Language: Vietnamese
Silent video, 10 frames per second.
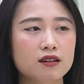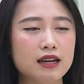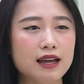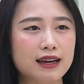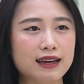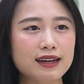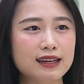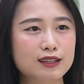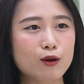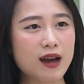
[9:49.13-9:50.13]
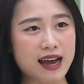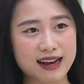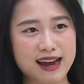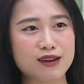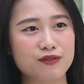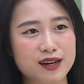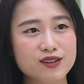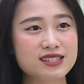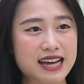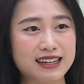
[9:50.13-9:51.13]
Đấy là cái cách detox hàng ngày và
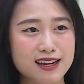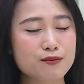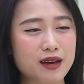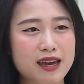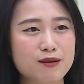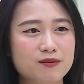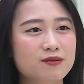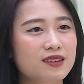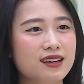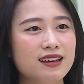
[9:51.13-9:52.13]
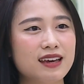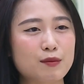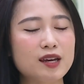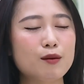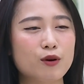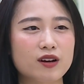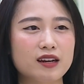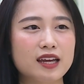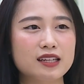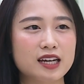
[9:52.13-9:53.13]
đơn giản nhất mà em nghĩ là mọi người
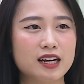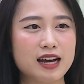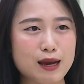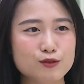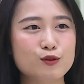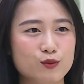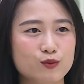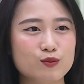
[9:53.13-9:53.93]
nên áp dụng.